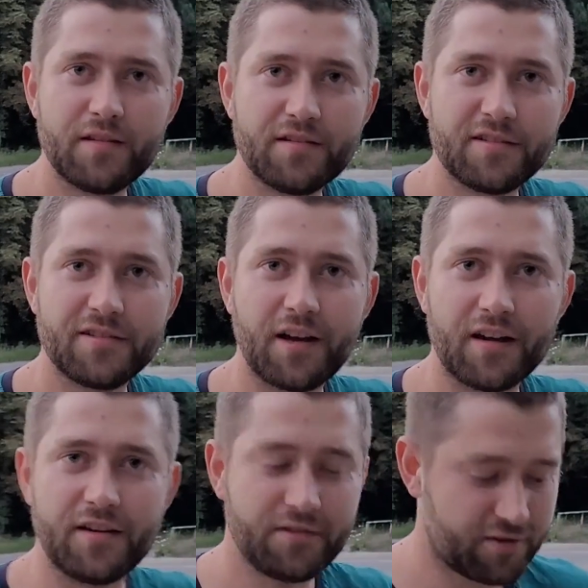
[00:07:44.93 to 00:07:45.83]
jest
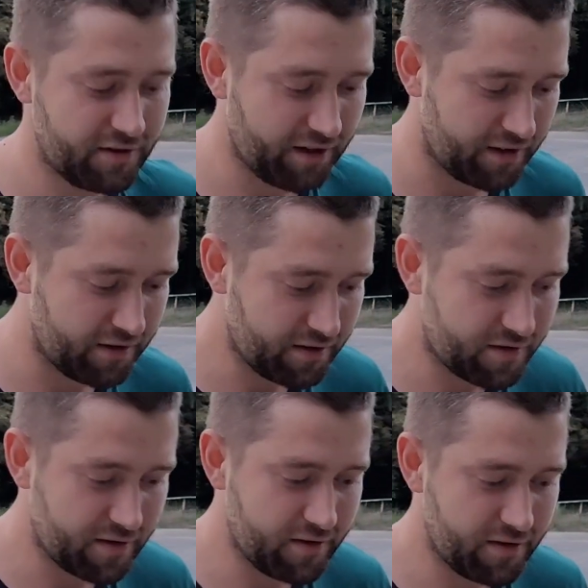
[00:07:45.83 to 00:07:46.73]
taki, że ja nie
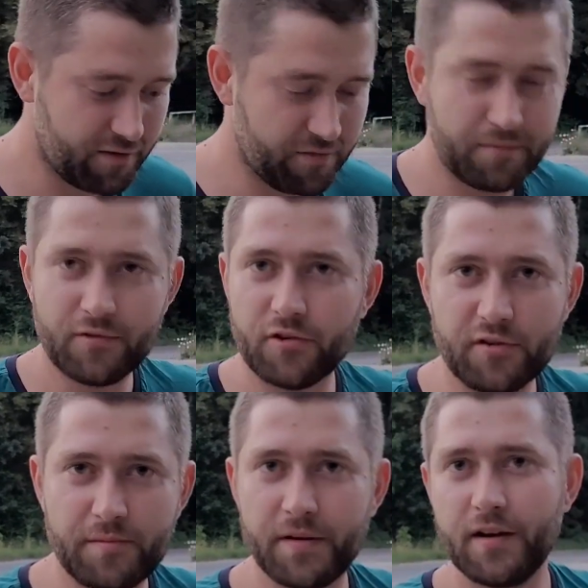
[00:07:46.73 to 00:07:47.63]
chcę jej
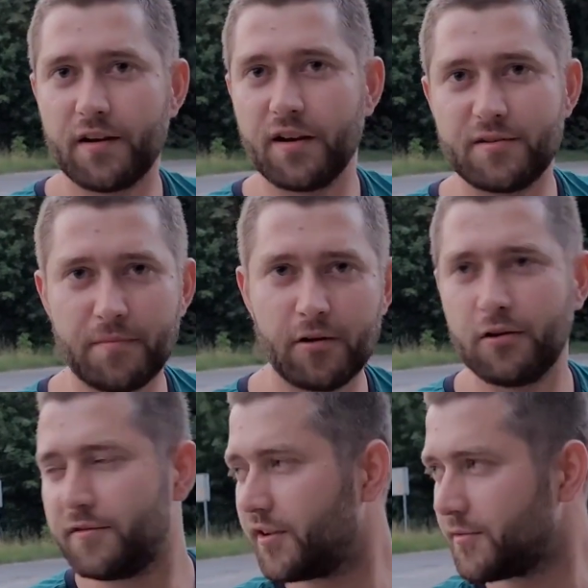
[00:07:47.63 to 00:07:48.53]
rozbierać, Ruszać.
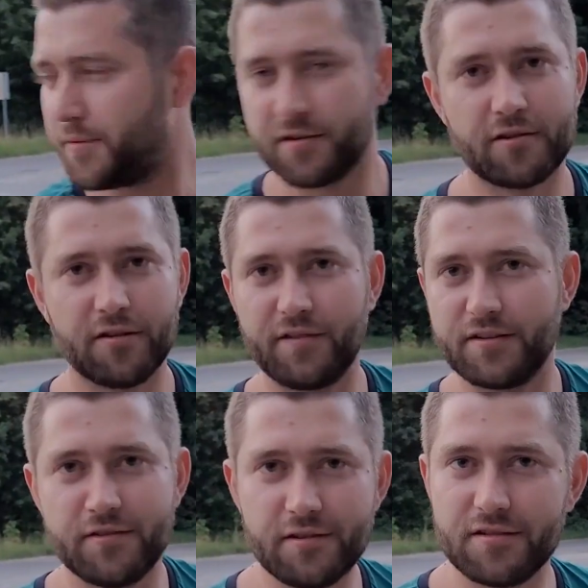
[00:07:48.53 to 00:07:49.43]
malować,
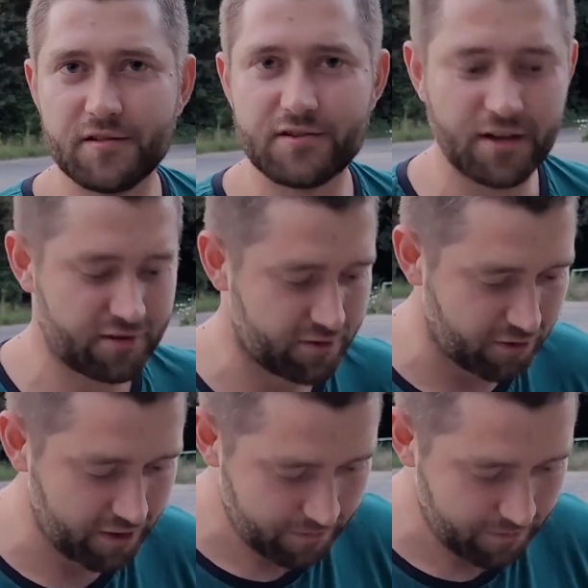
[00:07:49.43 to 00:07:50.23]
piaskować, Wiem. nic z tych rzeczy. Ona